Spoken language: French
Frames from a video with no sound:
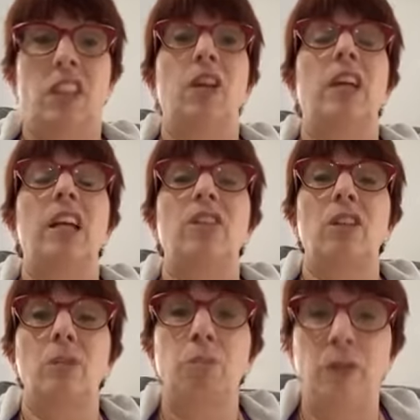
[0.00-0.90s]
C'est
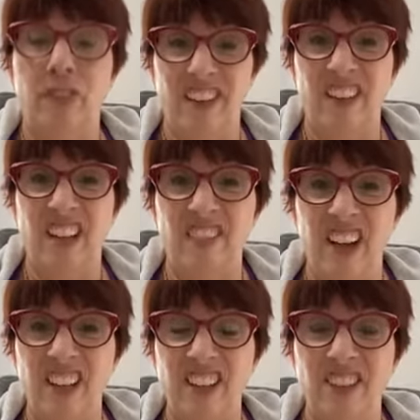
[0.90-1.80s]
qu'est-ce que de plus facile à
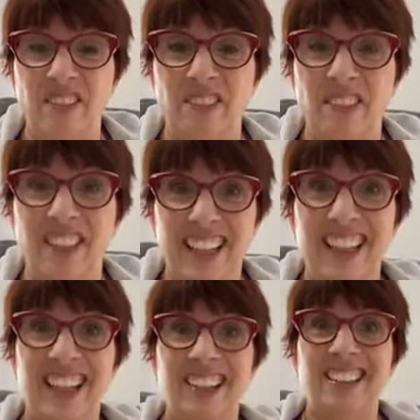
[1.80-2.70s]
faire, ça?
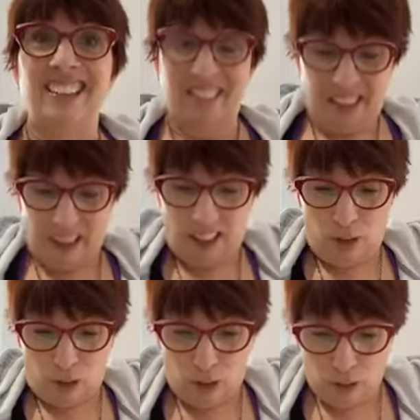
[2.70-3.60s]
Hein?
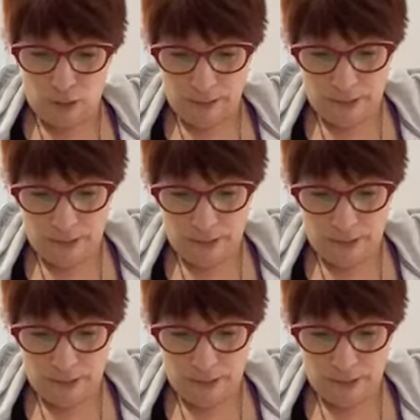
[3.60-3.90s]
C'est ça?